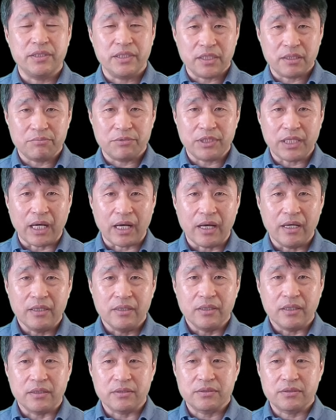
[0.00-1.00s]
얘기입니다.
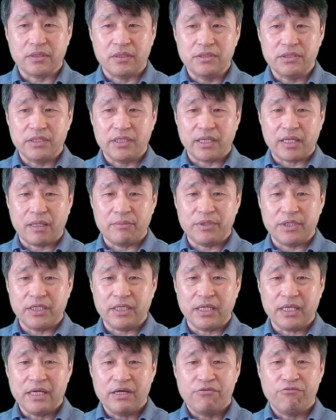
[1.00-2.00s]
어떤
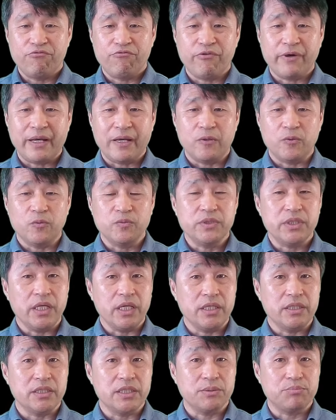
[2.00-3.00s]
결함이냐? found
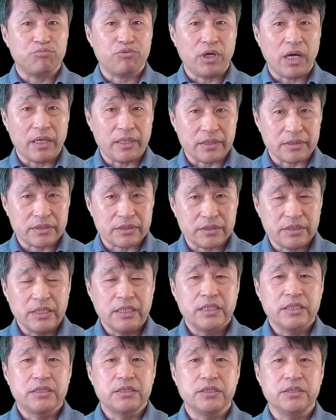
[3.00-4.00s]
in the product.
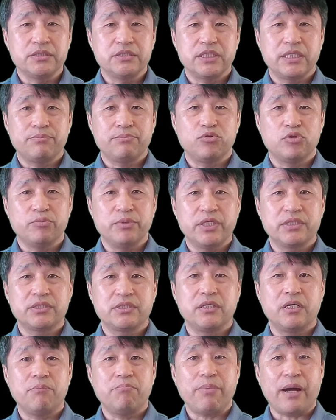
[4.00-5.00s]
그
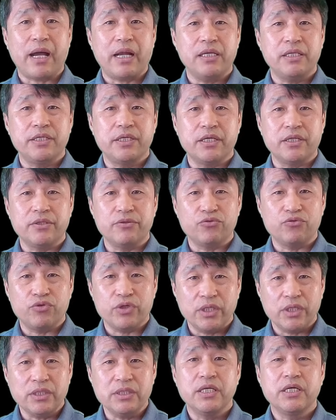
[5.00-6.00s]
제품에서
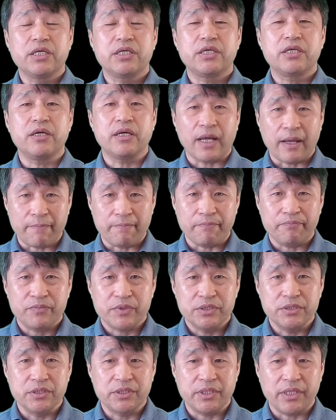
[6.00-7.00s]
발견된 결함.
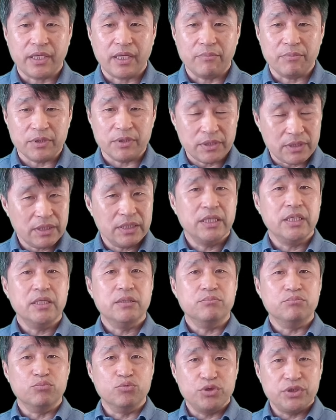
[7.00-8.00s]
그 결함을
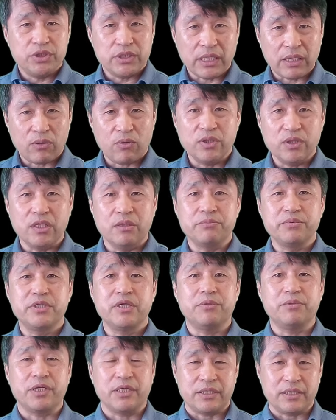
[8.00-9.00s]
무시하고
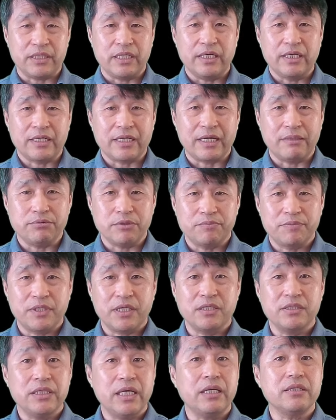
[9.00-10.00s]
넘겨버렸다.
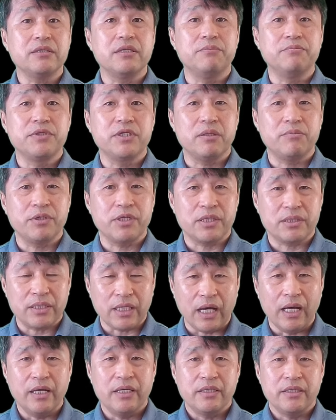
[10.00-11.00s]
가볍게 그냥
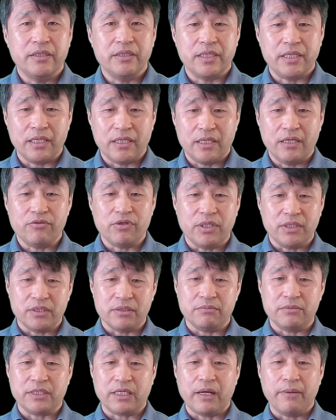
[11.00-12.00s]
넘겨버렸다. 이렇게 되는
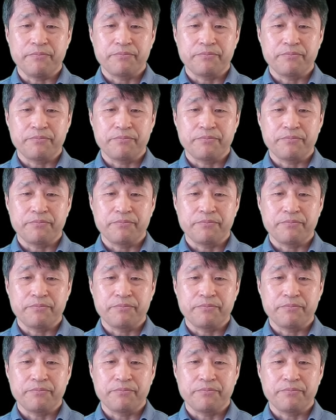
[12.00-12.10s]
겁니다.